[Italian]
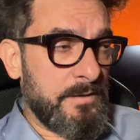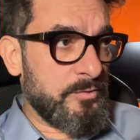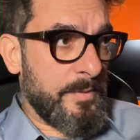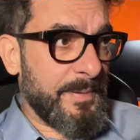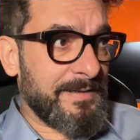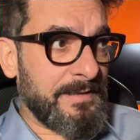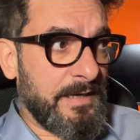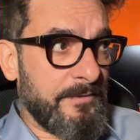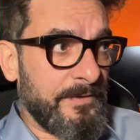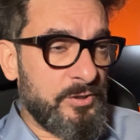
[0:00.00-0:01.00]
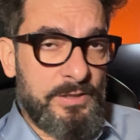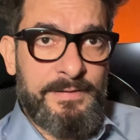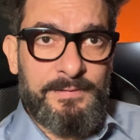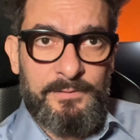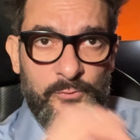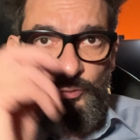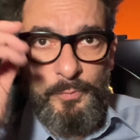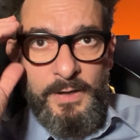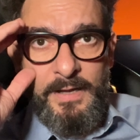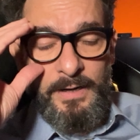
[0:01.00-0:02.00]
cioè, a parte che è facilissimo
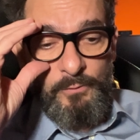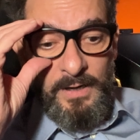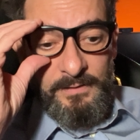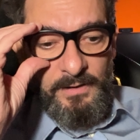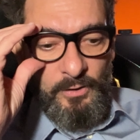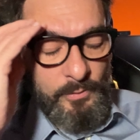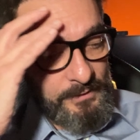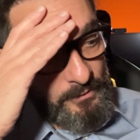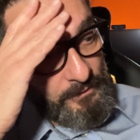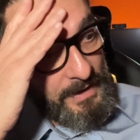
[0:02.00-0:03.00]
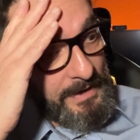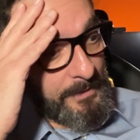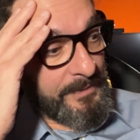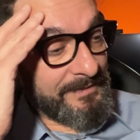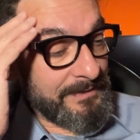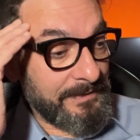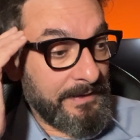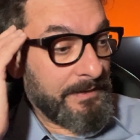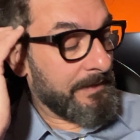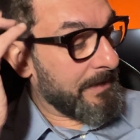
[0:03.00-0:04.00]
superare i 40 km h pensate
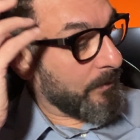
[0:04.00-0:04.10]
in